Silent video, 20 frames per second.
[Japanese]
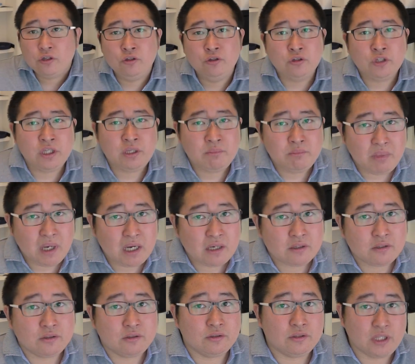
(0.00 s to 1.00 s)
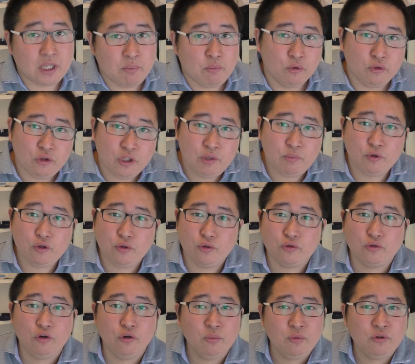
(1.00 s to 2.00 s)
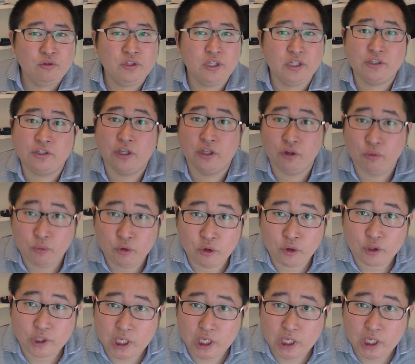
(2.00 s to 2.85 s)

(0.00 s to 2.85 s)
グリーンバックってものにもよると思うんですけども、